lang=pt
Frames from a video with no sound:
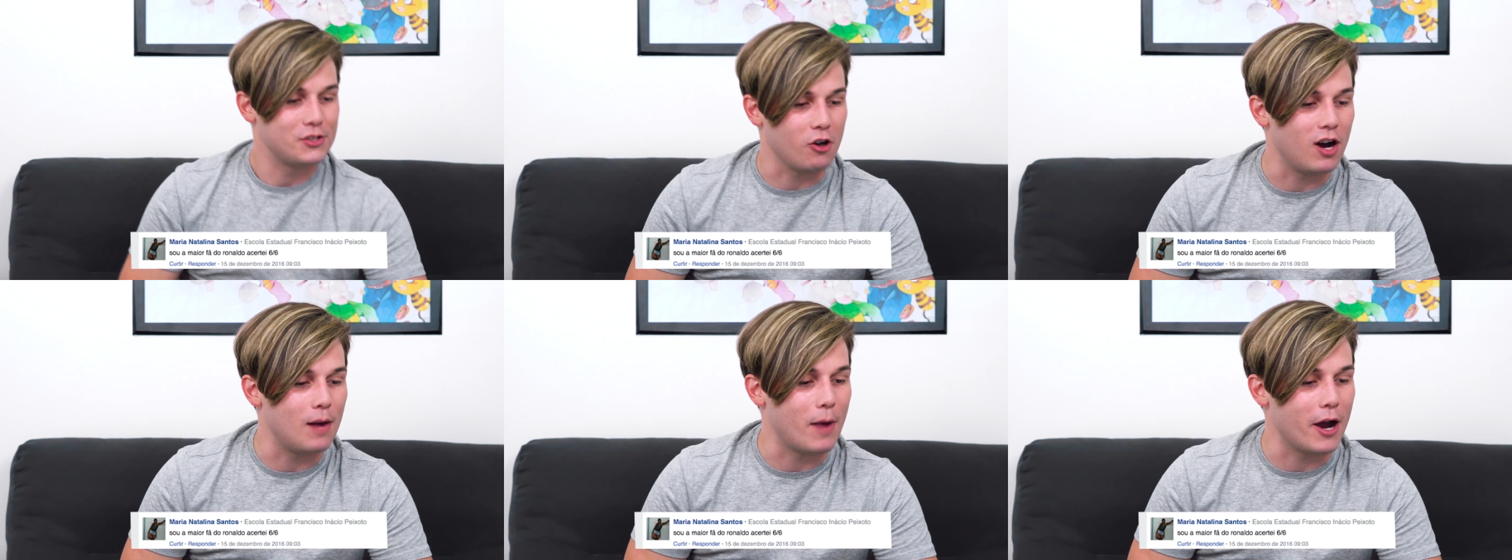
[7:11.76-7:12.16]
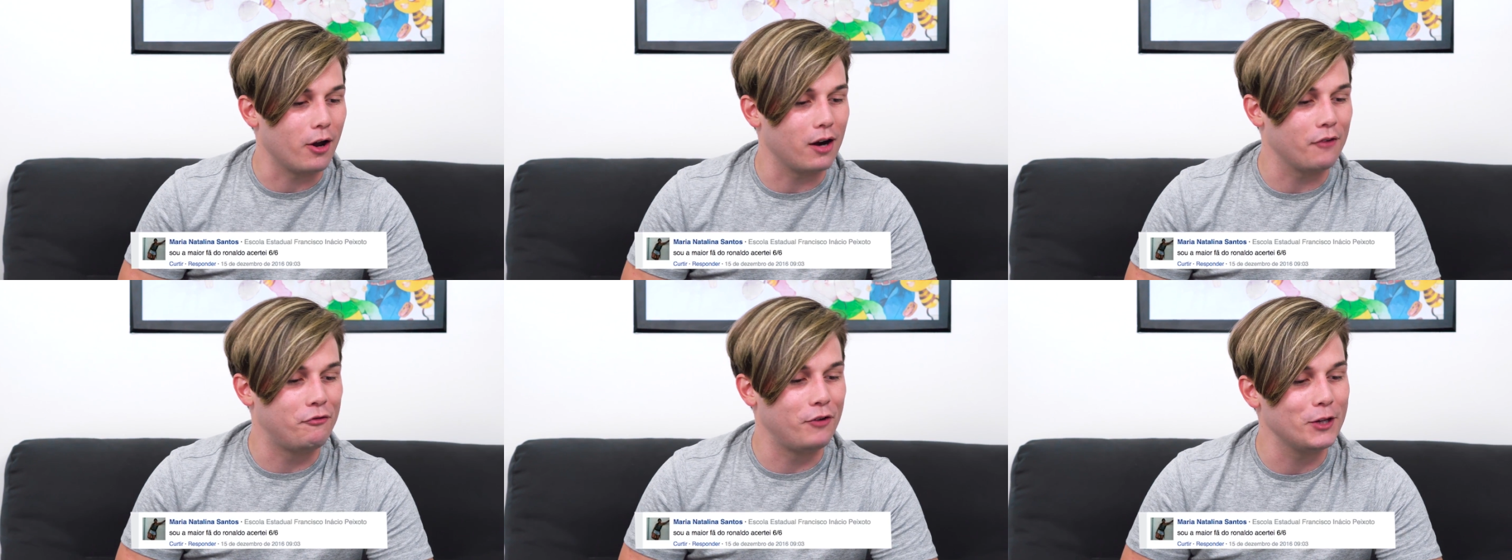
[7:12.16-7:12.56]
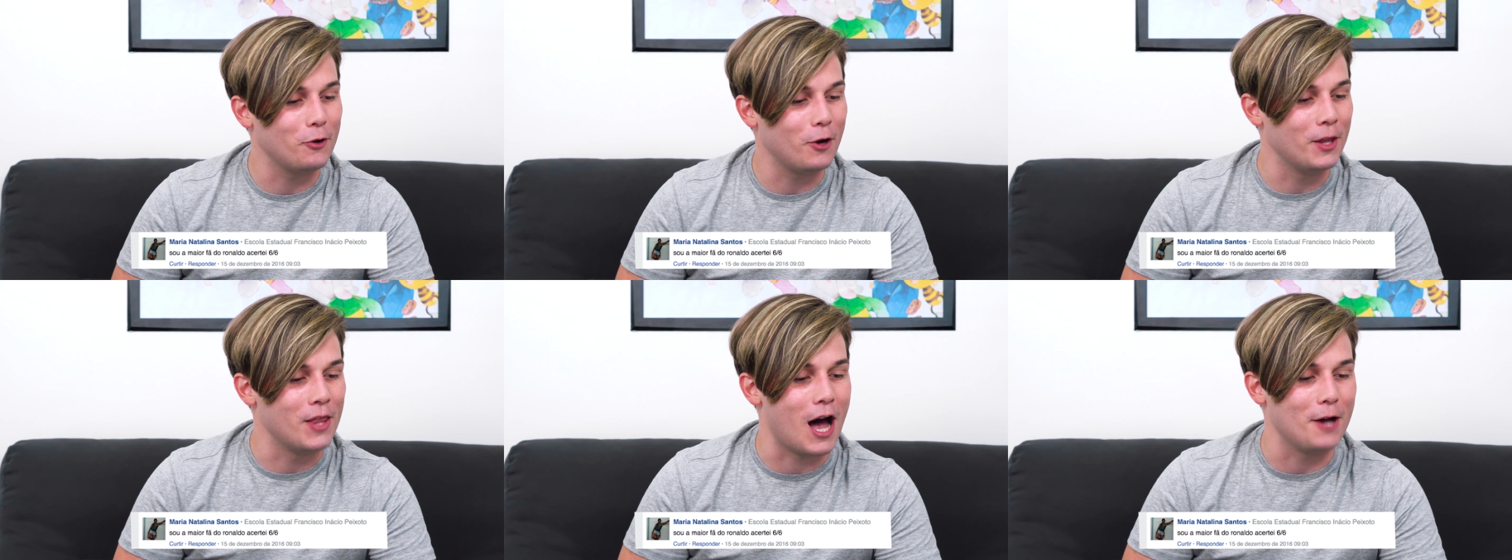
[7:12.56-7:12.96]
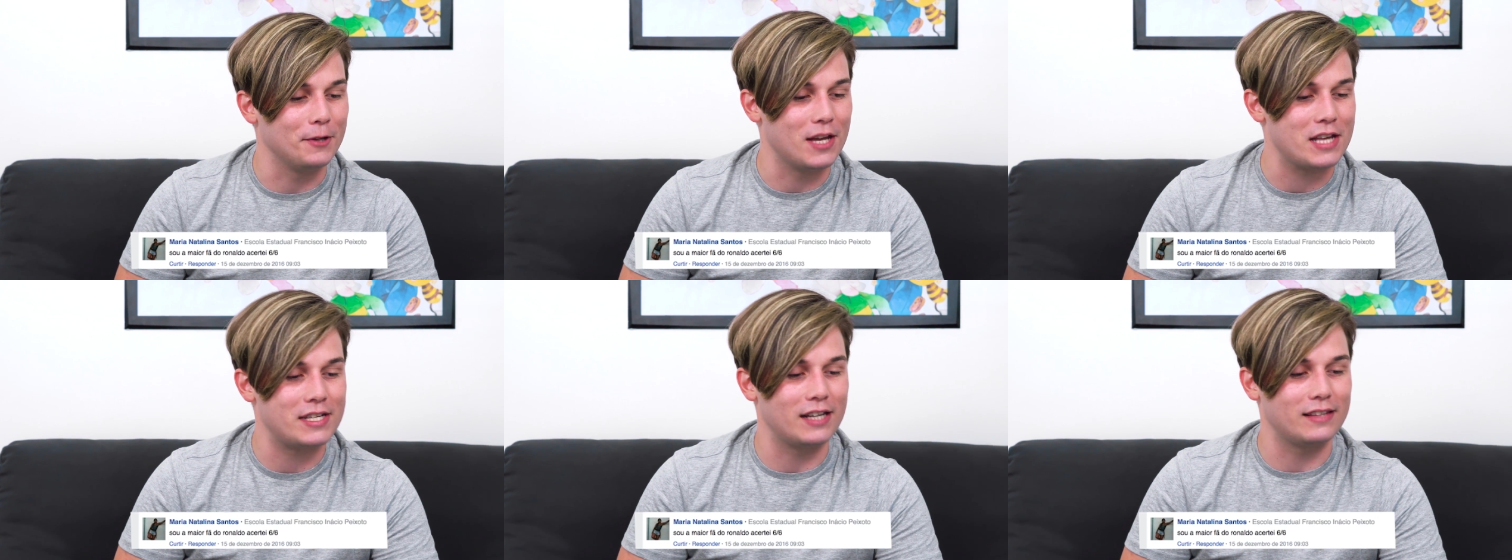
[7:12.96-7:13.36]
Sou a maior fã do
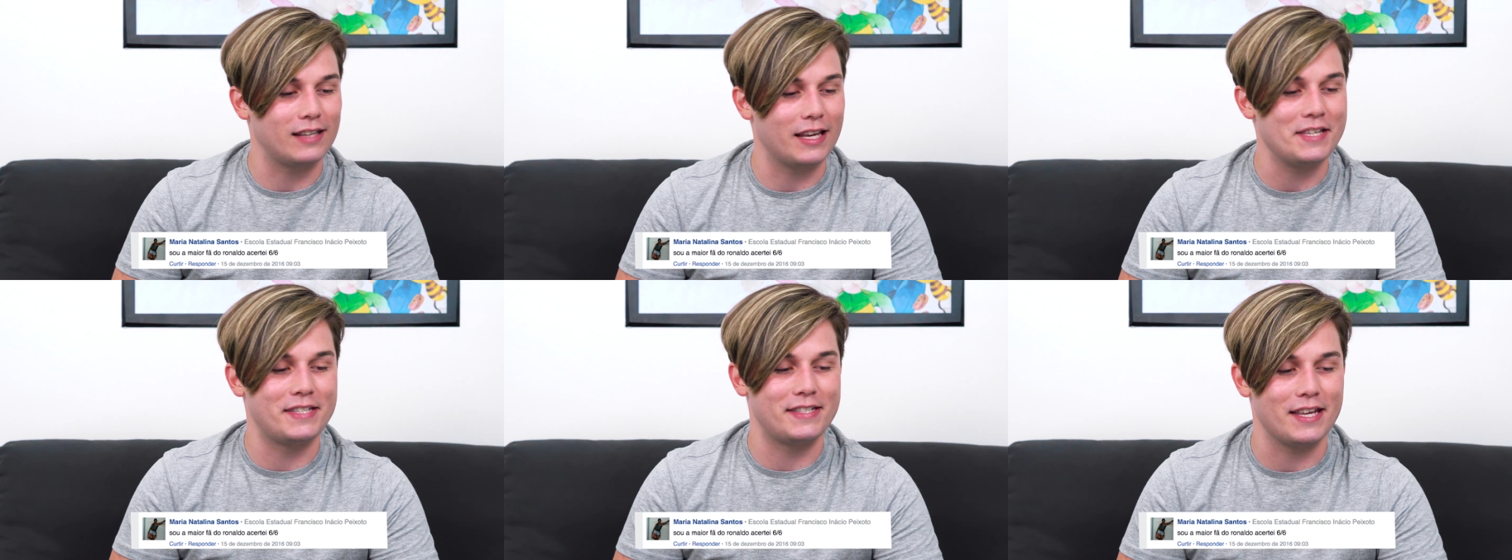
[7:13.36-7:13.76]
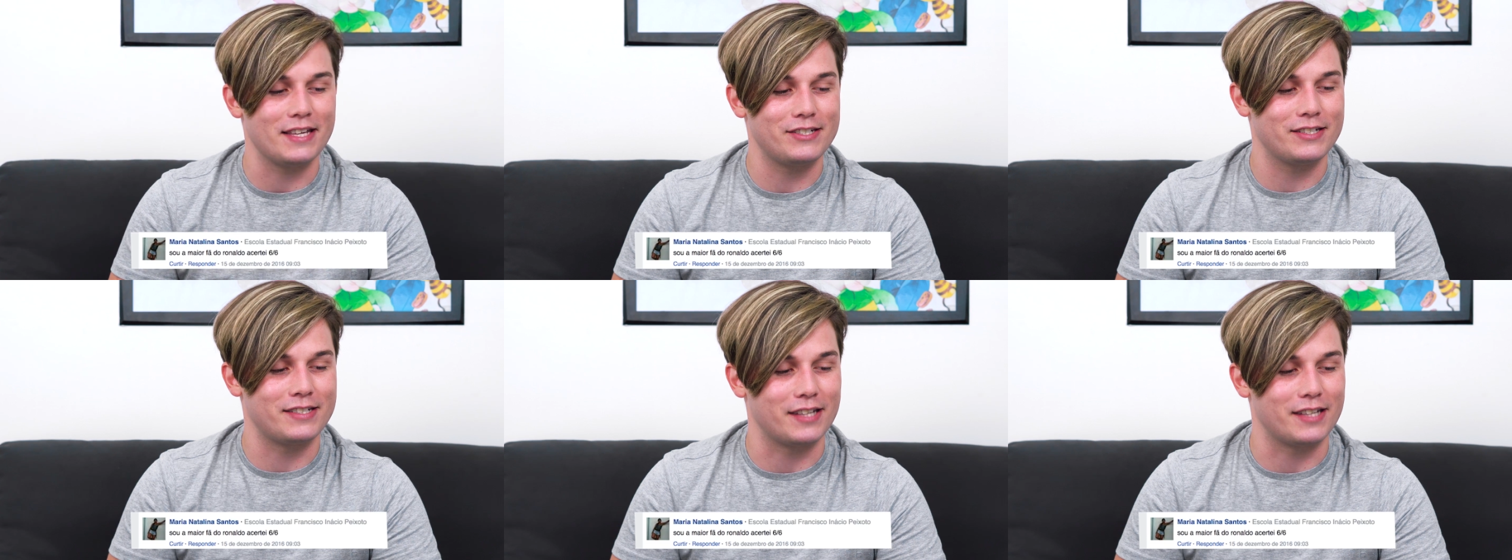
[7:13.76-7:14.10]
Ronaldo, acertei 6 de